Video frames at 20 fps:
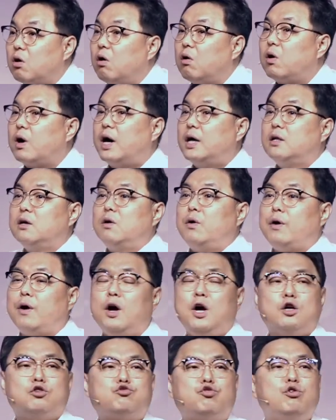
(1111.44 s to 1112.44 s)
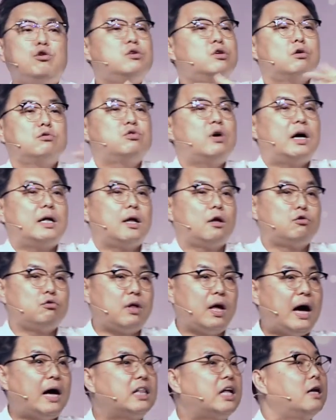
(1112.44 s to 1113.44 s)
걸어가는 거예요. 주일 성수 안 해도
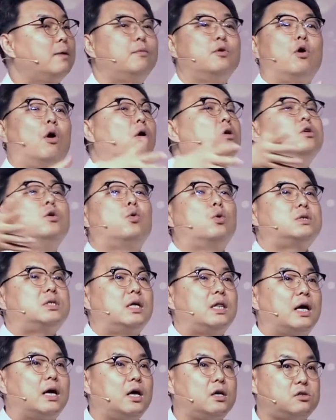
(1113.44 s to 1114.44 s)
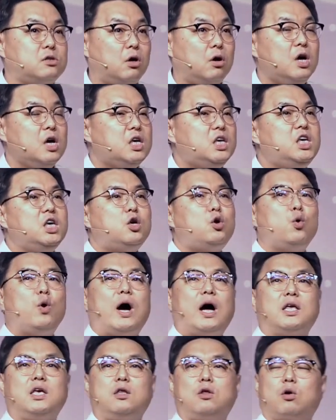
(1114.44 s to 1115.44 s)
돼. 하나님은 어느 곳에나 계셔. 이 교회
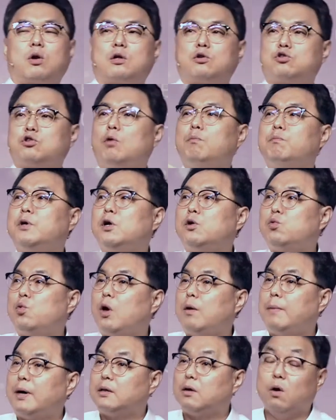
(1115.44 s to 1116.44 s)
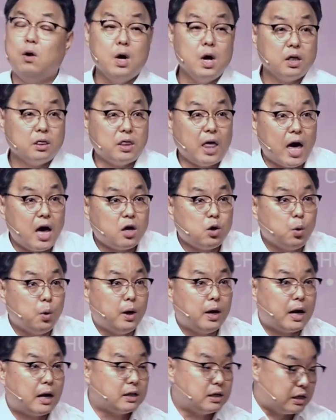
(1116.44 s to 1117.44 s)
아니더라도 섬길 교회만 어. 내
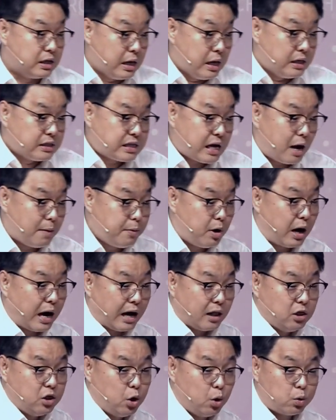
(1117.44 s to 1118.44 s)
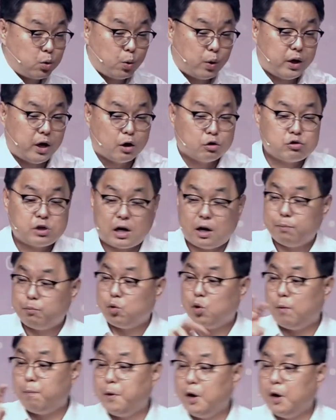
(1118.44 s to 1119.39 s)
교회라는 사명, 안디옥 교회, 예루살렘 교회,